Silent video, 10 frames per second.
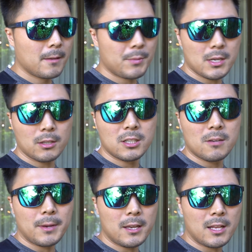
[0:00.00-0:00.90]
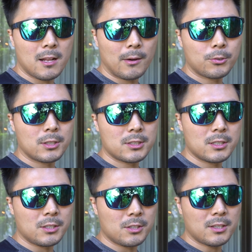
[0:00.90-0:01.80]
比较特别一点的，或者
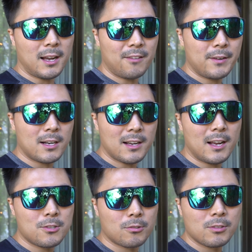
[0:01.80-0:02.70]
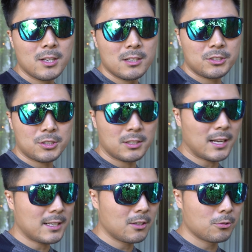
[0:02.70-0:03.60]
是你非常看重，就是
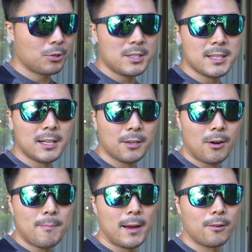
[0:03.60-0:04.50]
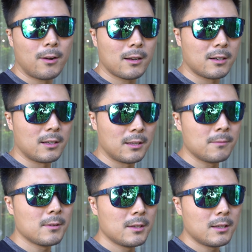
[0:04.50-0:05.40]
大家都推荐的一款板的话，可能
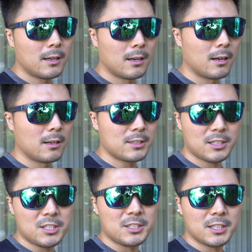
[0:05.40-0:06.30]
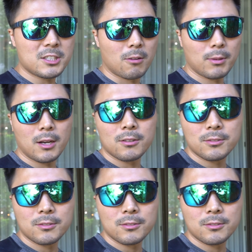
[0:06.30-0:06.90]
呃这个季节找不到。